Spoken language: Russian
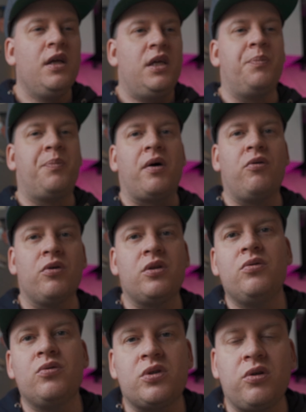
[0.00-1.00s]
и
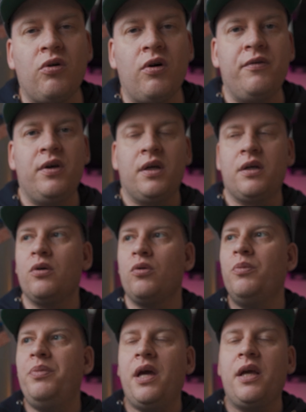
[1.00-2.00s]
погодные условия, и
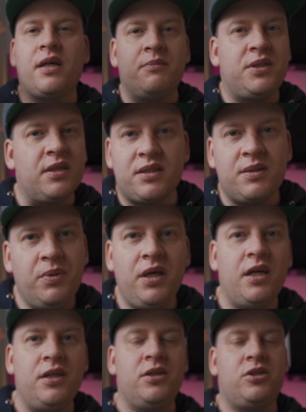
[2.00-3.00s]
голубей там
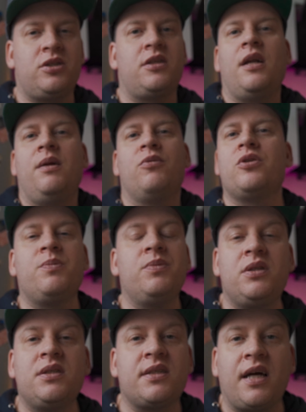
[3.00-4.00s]
сердцебиение считали. Может
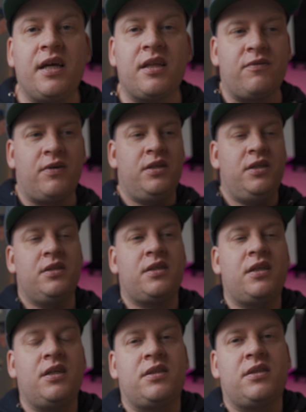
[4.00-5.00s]
быть, из-за этого они и
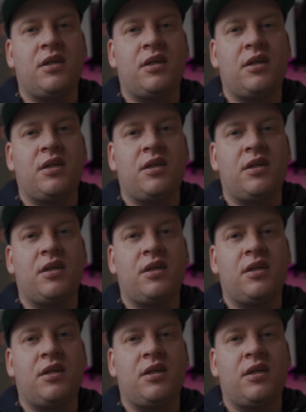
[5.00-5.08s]
садятся